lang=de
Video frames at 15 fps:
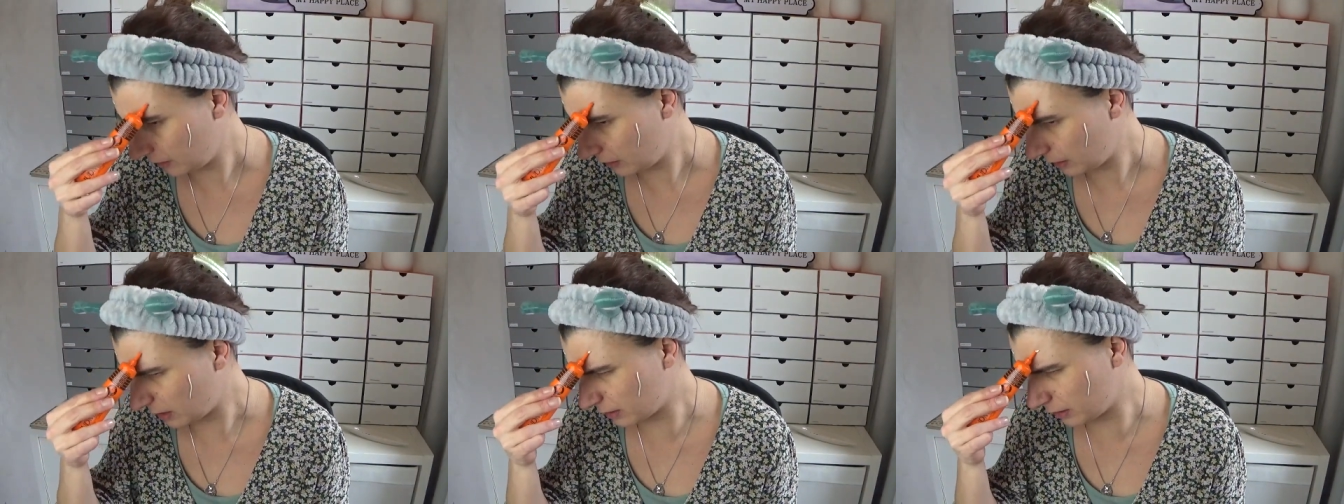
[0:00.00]

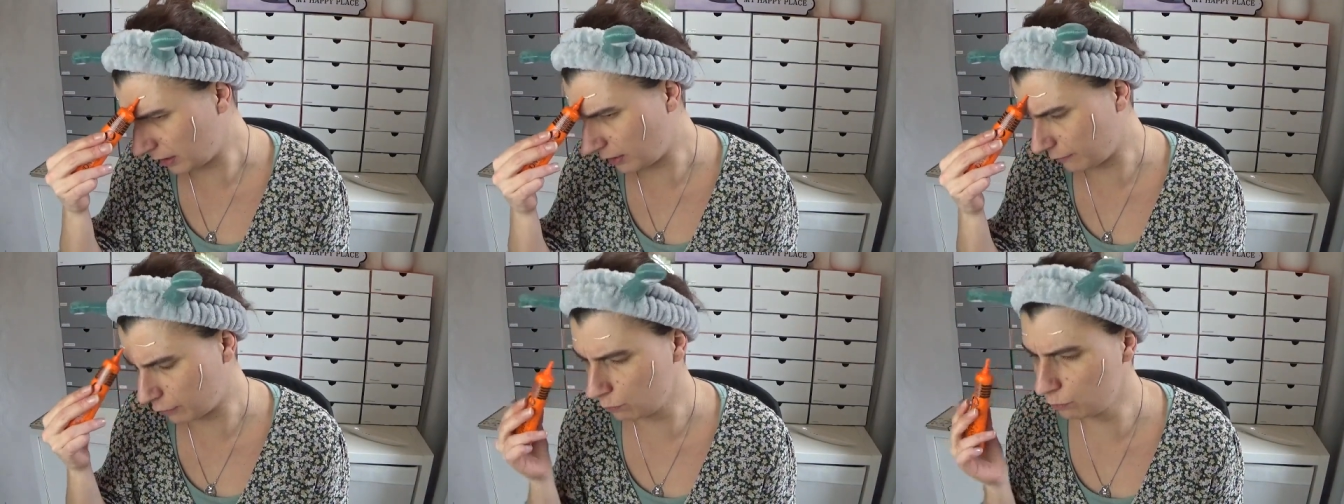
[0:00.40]
Ich hatte
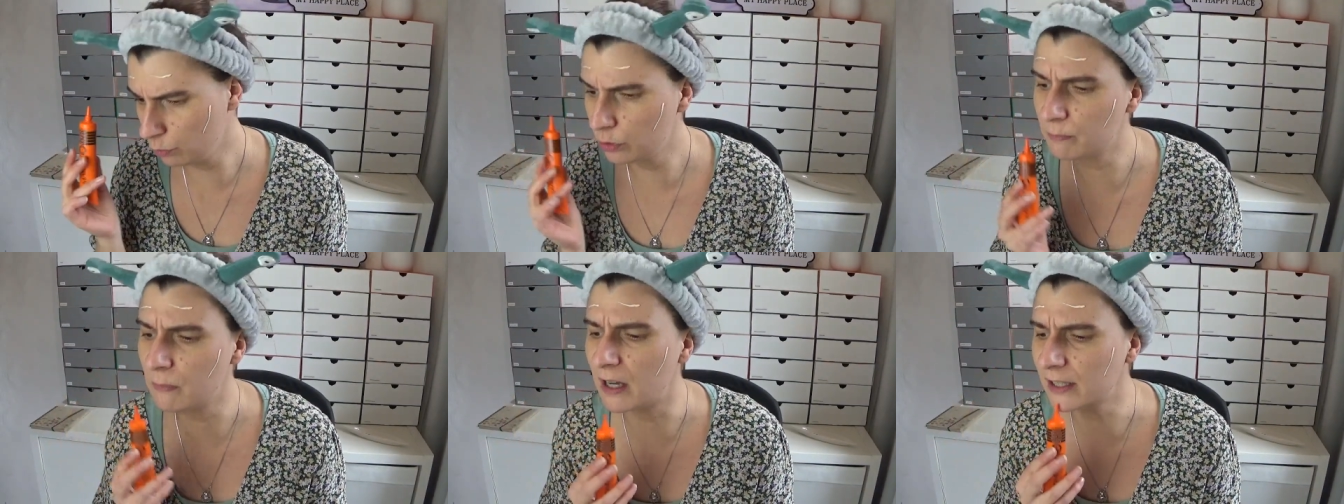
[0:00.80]
ja von
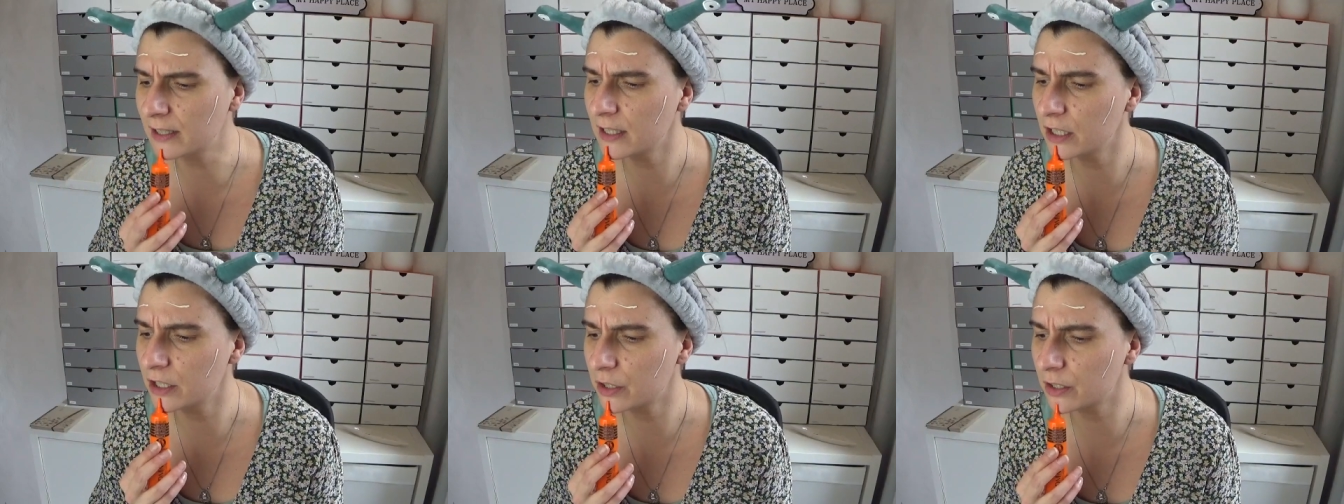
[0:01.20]
Mood
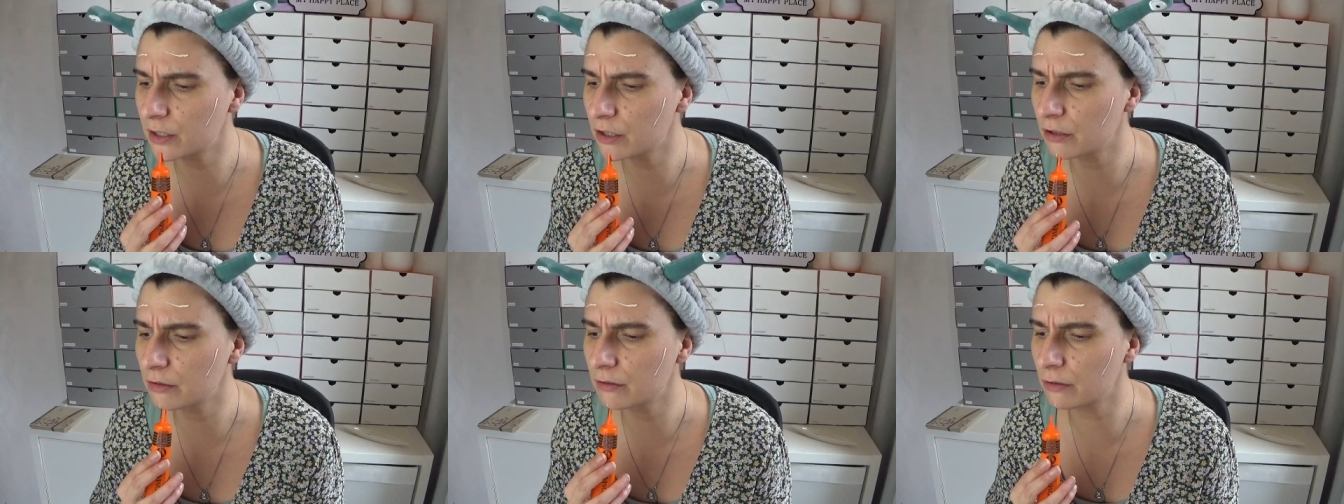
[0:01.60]
Mutmaski
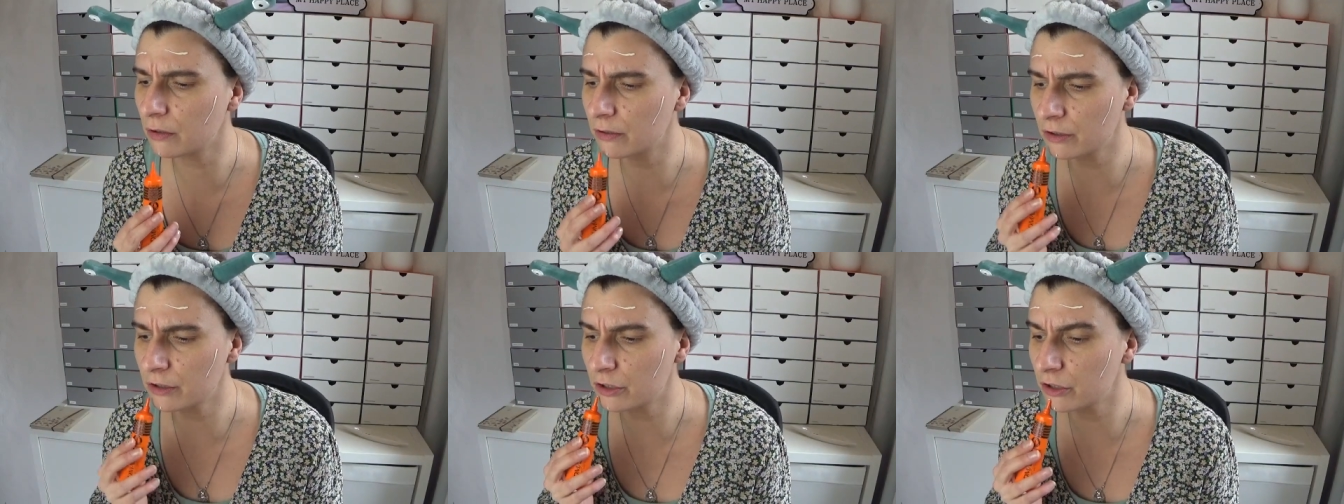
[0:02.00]

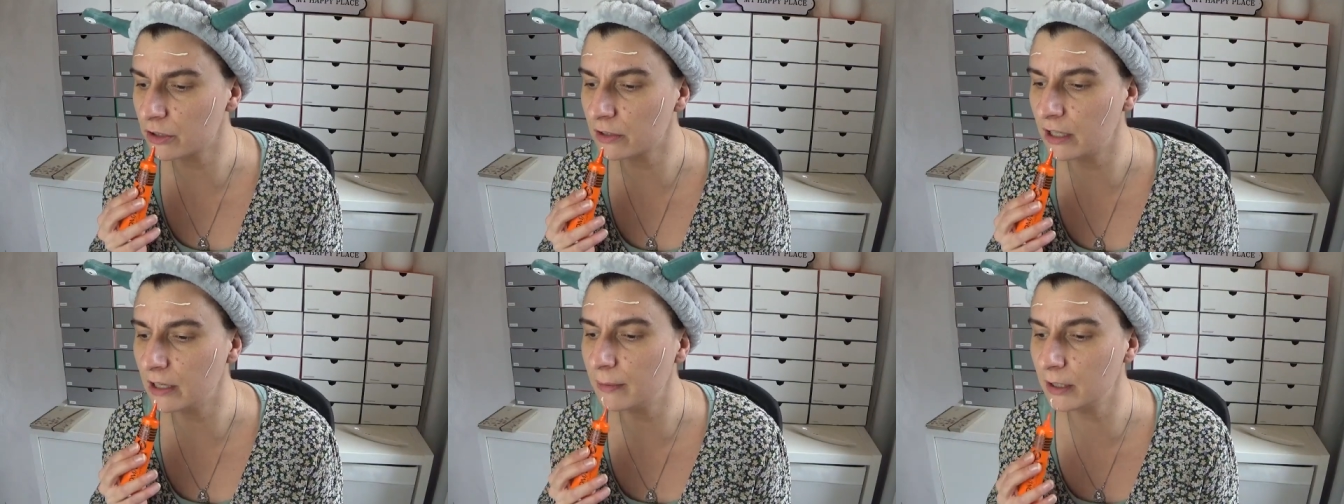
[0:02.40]

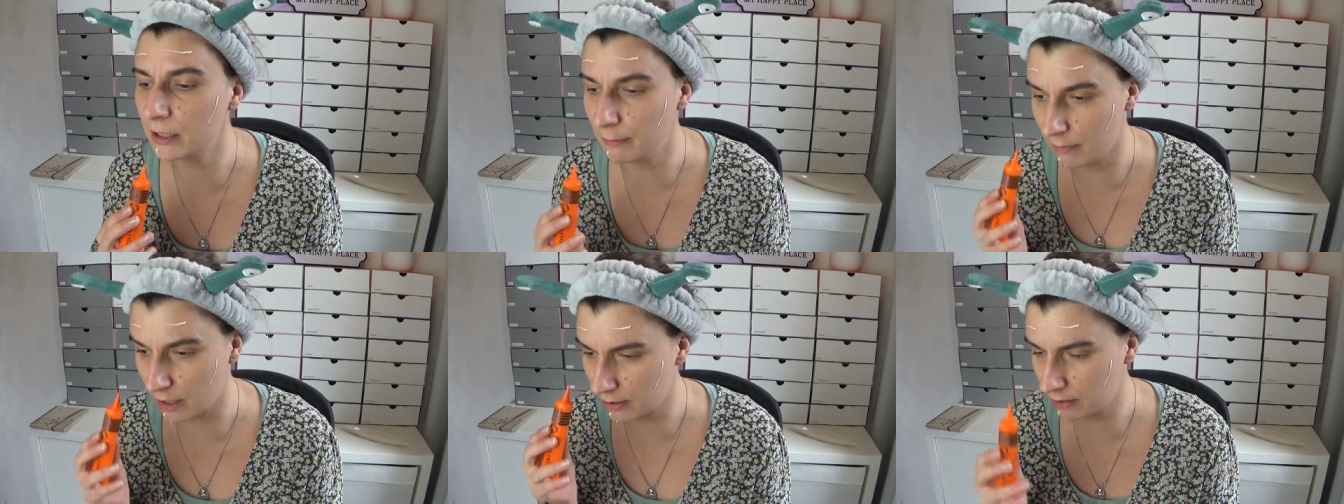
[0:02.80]
sonst eben die
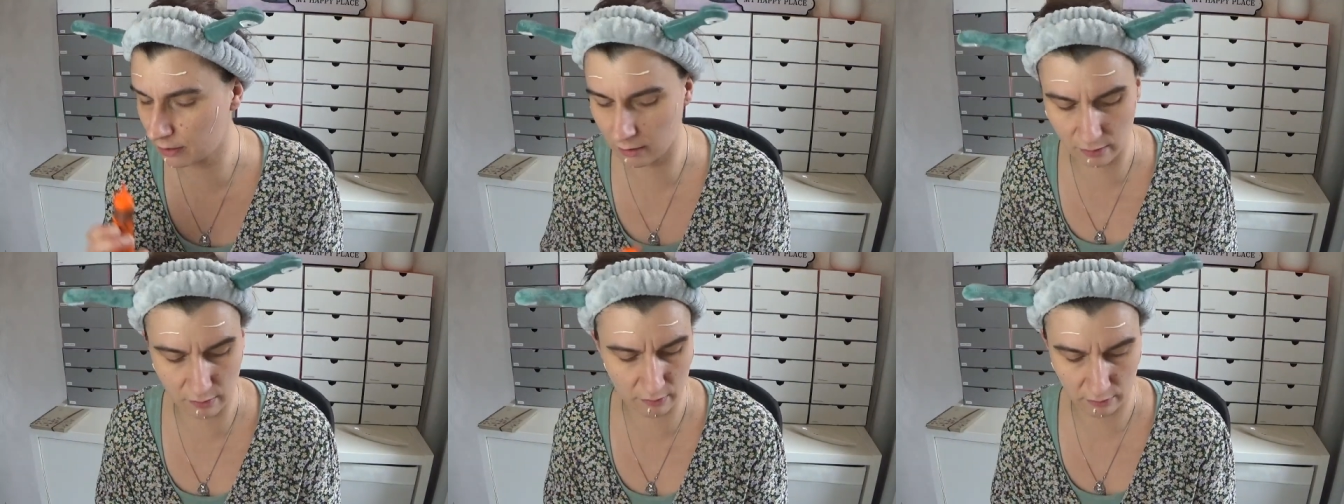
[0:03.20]

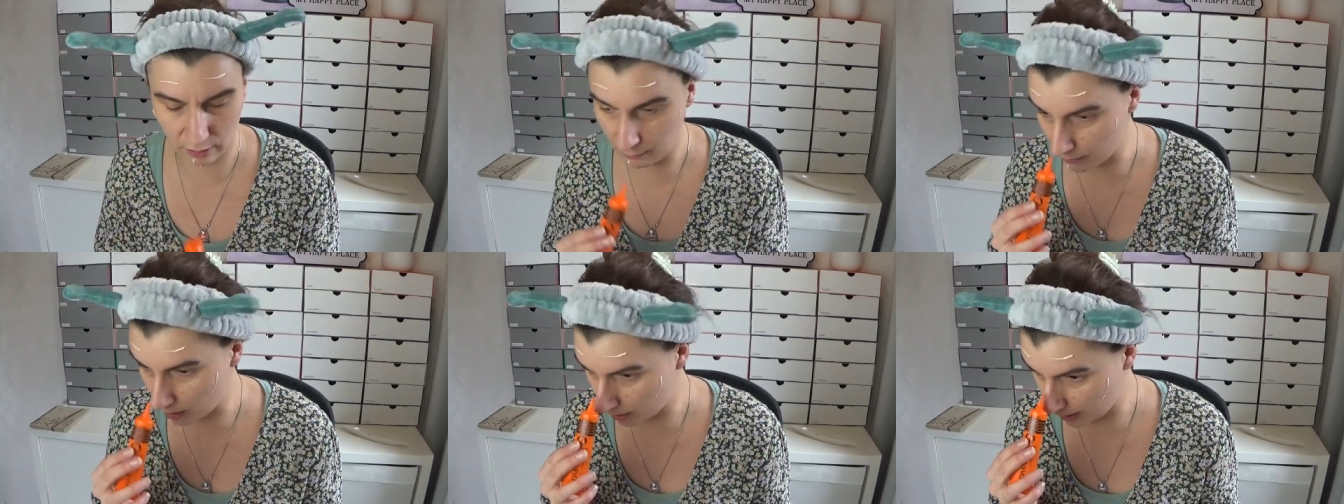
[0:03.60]
Masken, die
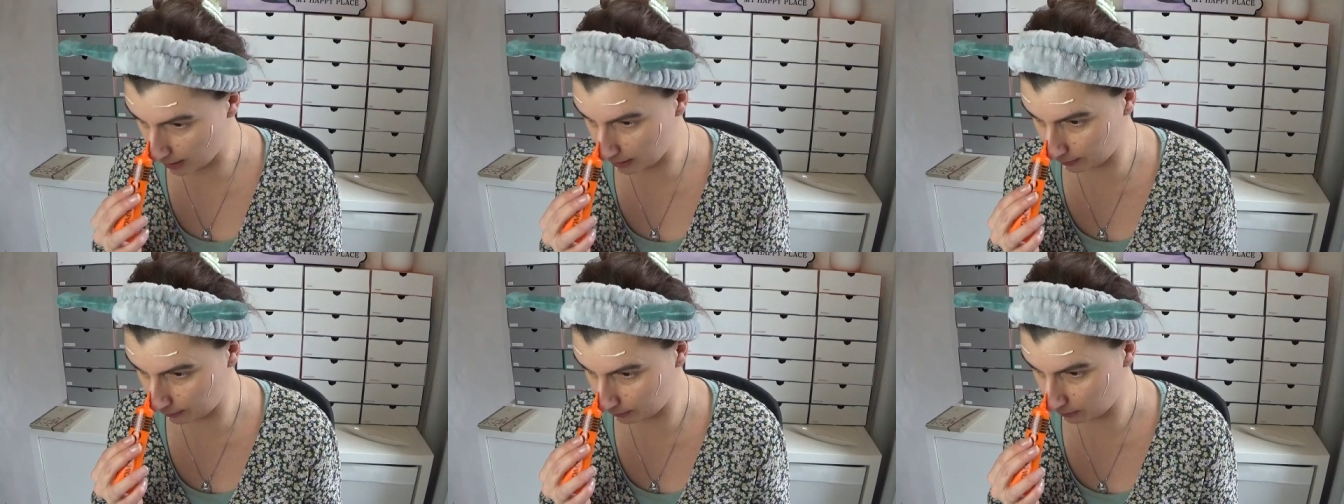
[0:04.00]
man
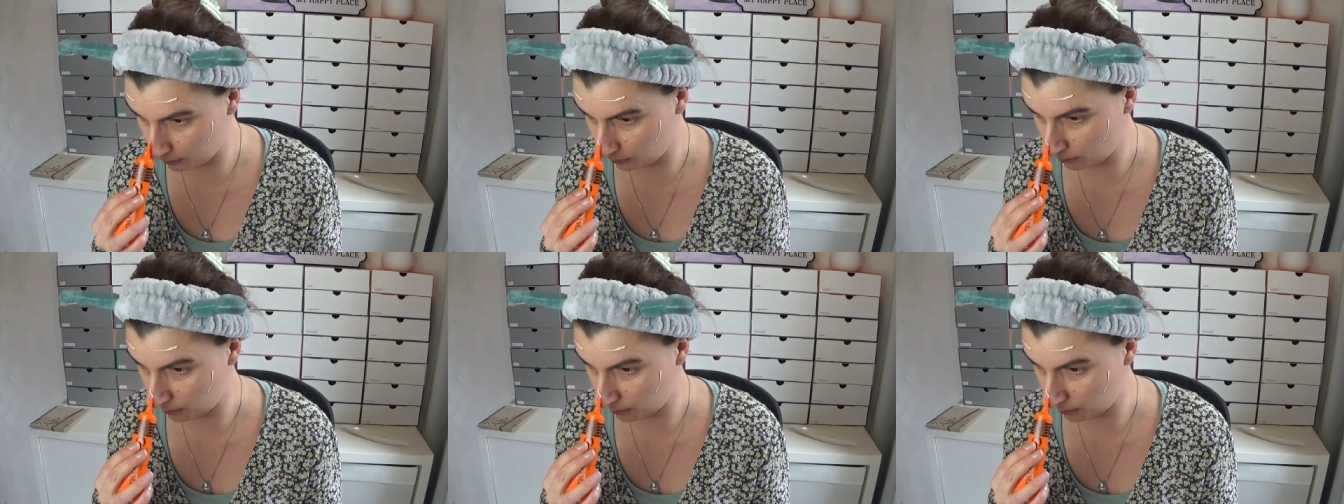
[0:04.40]
kennt